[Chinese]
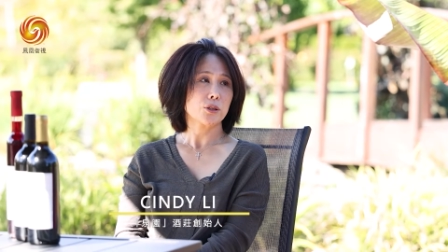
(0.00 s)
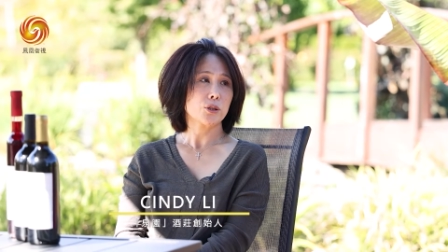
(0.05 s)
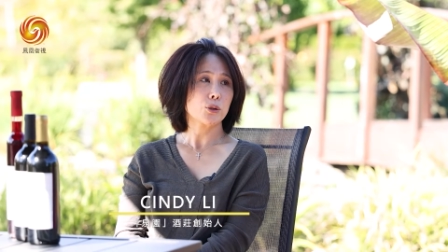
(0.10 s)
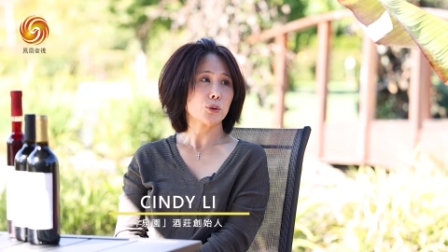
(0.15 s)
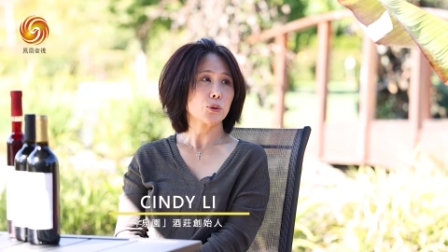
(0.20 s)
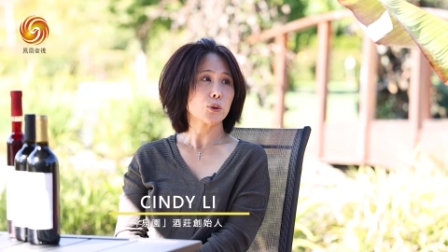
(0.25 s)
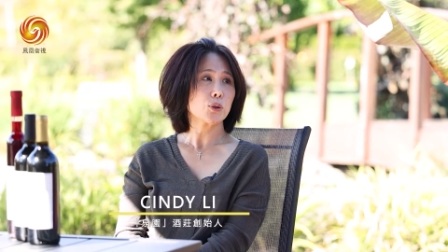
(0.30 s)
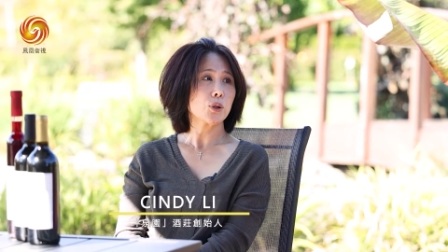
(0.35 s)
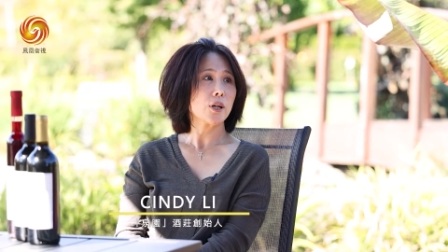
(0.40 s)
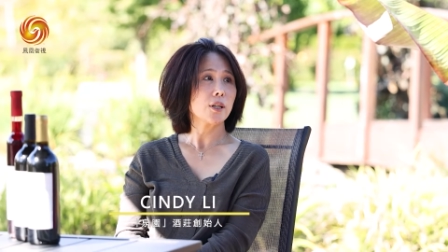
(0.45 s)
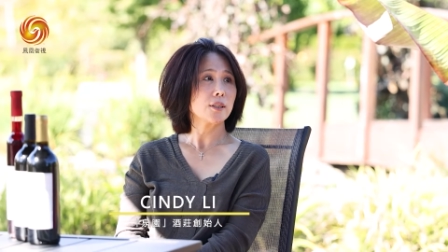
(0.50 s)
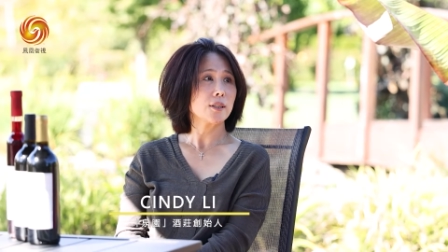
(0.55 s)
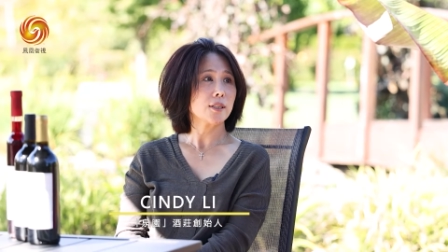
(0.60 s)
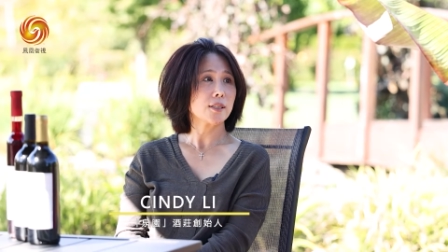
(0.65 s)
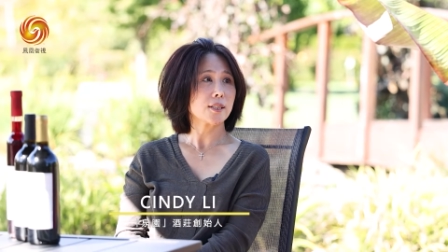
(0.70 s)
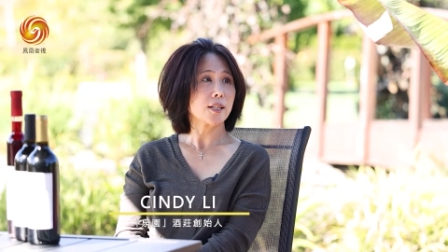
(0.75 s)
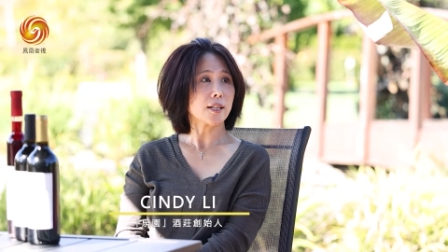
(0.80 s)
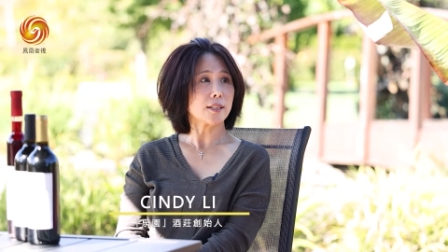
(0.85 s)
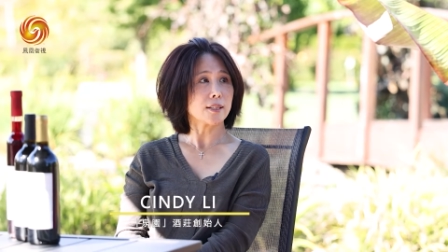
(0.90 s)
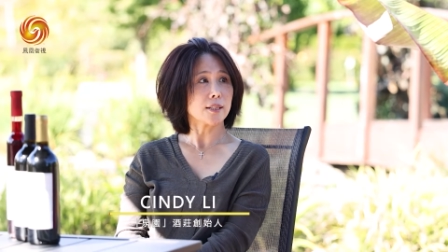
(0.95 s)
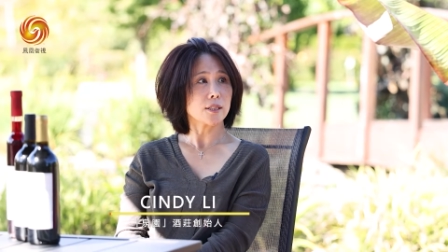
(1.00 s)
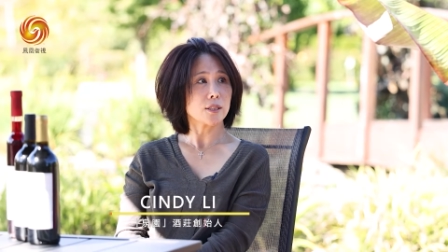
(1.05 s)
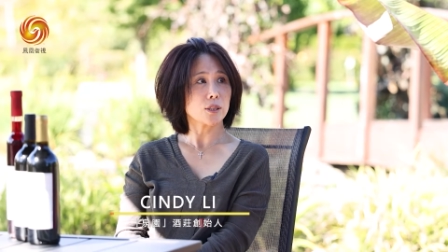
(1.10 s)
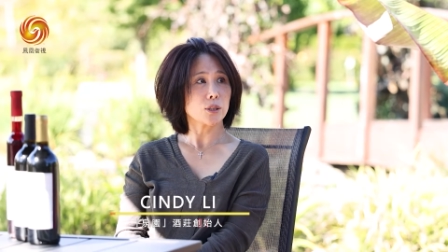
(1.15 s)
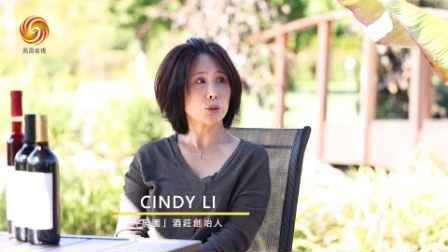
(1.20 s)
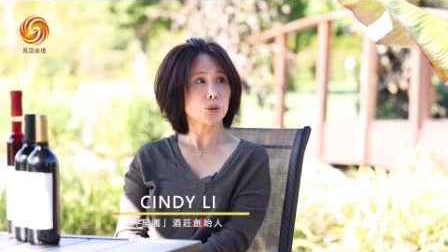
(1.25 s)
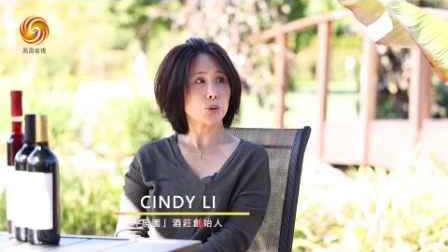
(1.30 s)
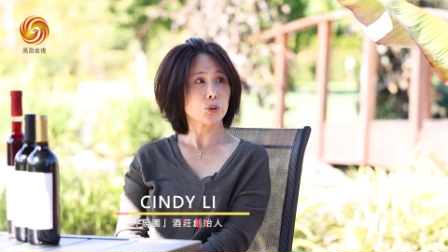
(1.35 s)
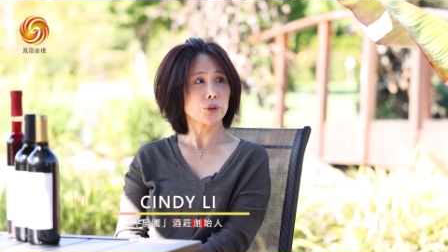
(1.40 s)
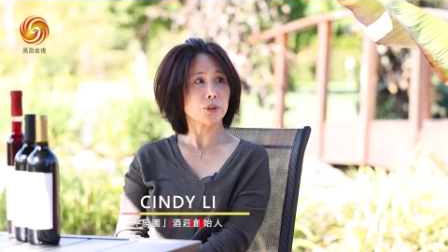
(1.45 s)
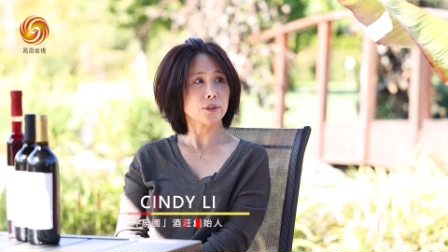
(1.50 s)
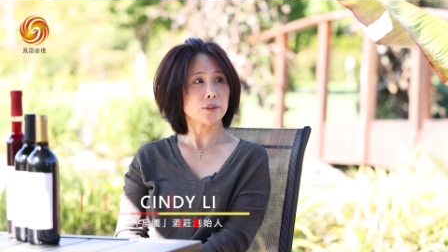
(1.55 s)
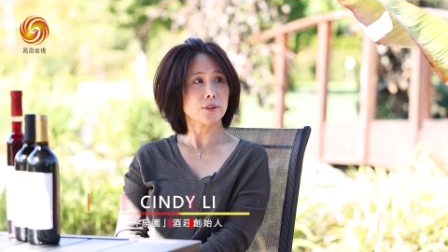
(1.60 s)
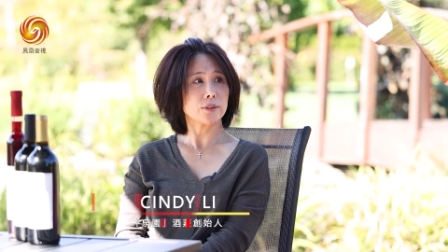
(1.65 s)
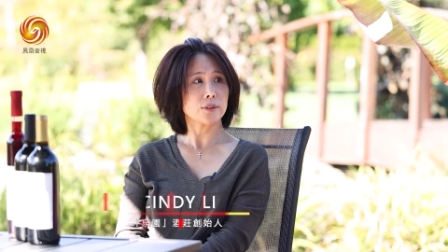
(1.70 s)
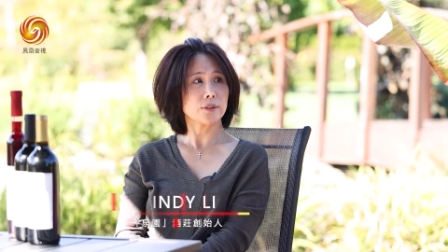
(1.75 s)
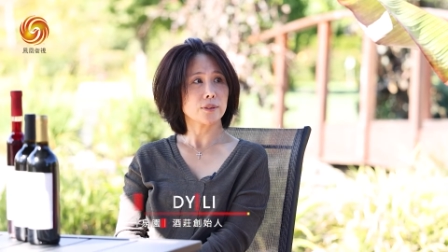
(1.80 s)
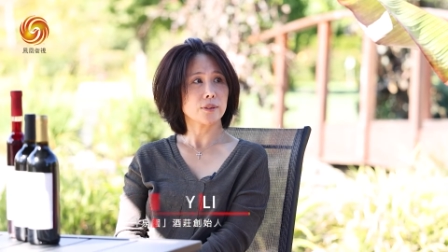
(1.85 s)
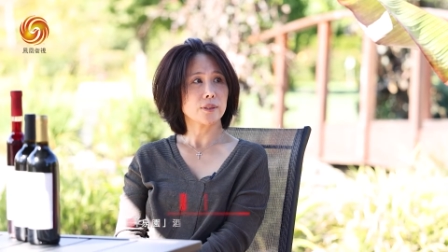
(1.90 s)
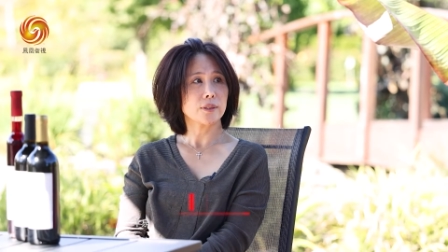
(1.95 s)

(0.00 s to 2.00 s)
酒庄的产业集群，